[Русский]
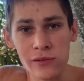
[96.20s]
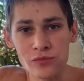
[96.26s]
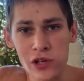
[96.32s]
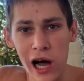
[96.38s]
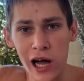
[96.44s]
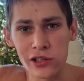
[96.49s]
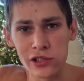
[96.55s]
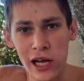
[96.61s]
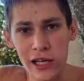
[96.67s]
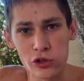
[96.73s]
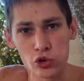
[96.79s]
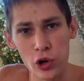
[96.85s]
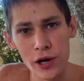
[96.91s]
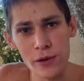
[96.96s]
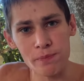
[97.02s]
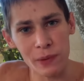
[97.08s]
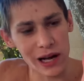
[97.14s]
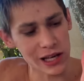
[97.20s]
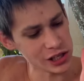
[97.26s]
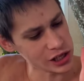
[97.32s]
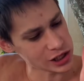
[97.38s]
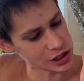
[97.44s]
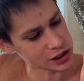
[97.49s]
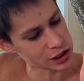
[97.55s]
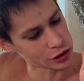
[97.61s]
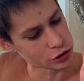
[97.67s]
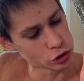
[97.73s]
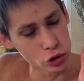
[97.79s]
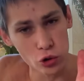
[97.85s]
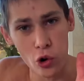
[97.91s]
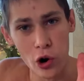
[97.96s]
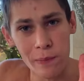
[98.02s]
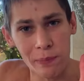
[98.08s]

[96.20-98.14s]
от одной поездки к другой